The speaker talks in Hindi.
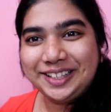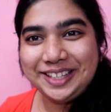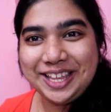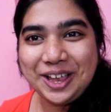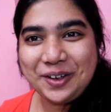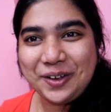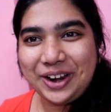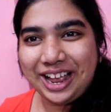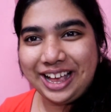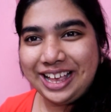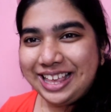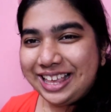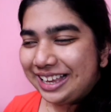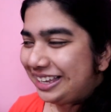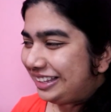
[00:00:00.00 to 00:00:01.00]
देखो ना
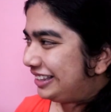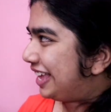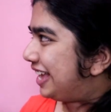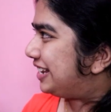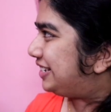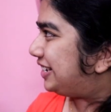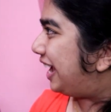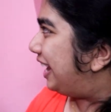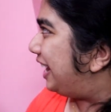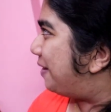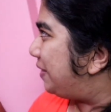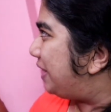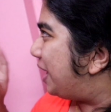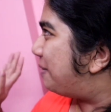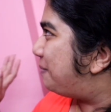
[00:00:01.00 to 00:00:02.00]
कितना अच्छा है
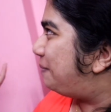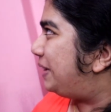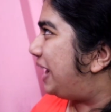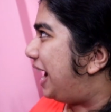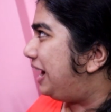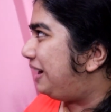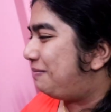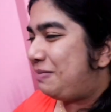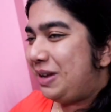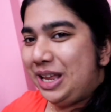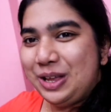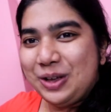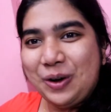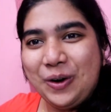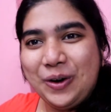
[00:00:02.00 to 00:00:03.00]
ना मतलब लाइट
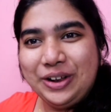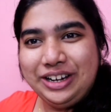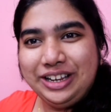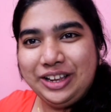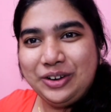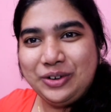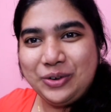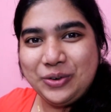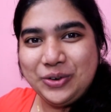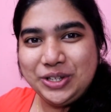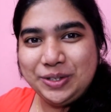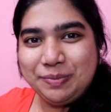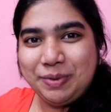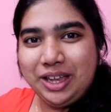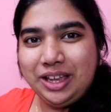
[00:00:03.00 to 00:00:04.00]
पिंक और ये
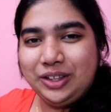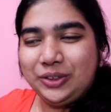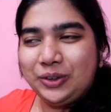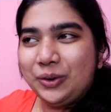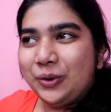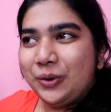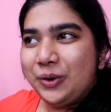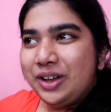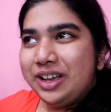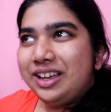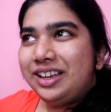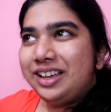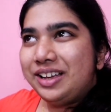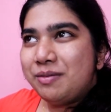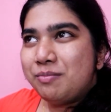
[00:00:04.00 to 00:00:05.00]
रोज़ पिंक तो
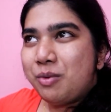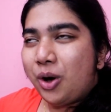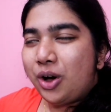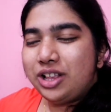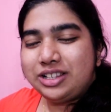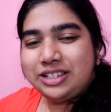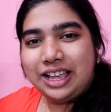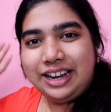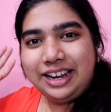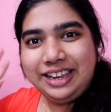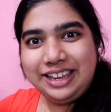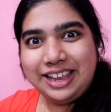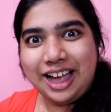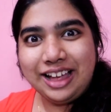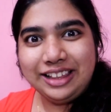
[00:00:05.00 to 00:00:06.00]
बहुत सारी
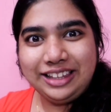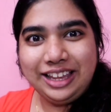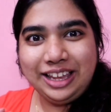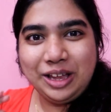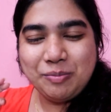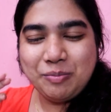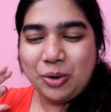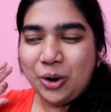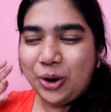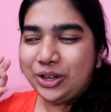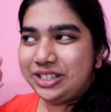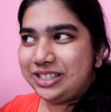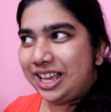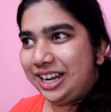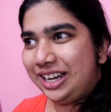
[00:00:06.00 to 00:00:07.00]
यादें
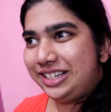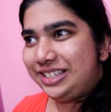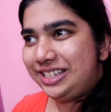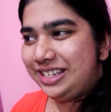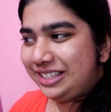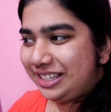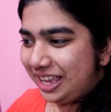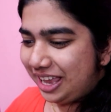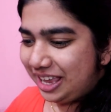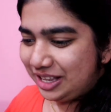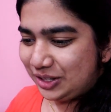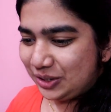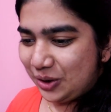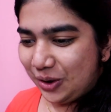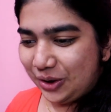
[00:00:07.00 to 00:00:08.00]
बहुत सारी चीज़ें
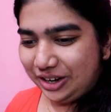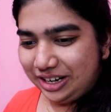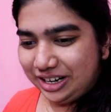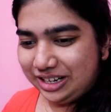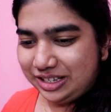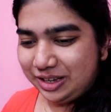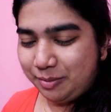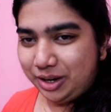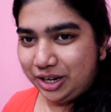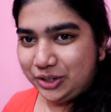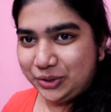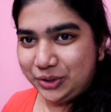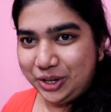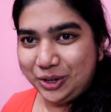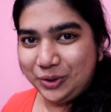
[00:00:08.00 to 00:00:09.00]
इस कॉर्नर से मेरी
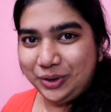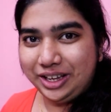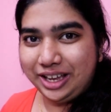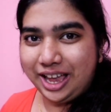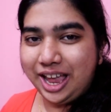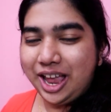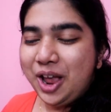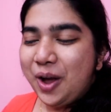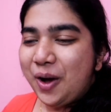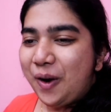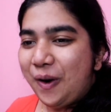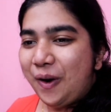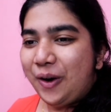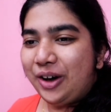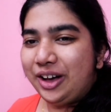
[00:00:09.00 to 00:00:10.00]
जुड़ी हुई है
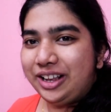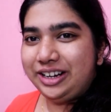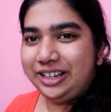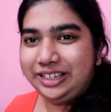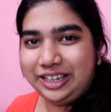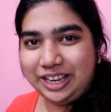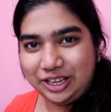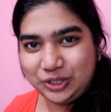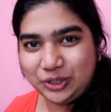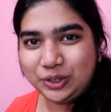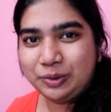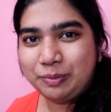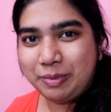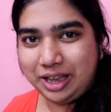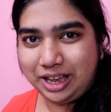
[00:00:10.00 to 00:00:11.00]
और ये
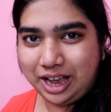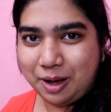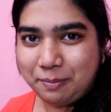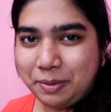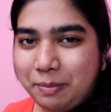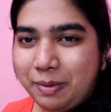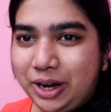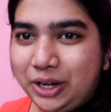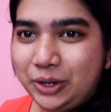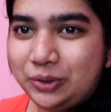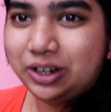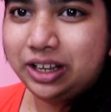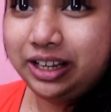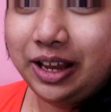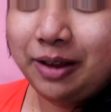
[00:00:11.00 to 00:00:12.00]
जो मैं यहाँ पे बैठी
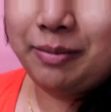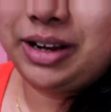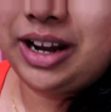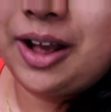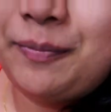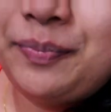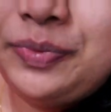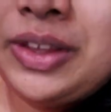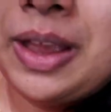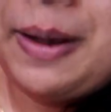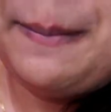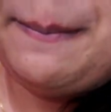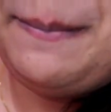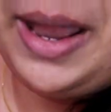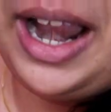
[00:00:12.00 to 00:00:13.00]
हूँ ना ये मेरा
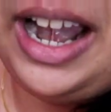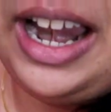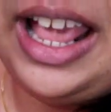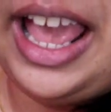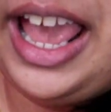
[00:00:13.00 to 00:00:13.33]
बेड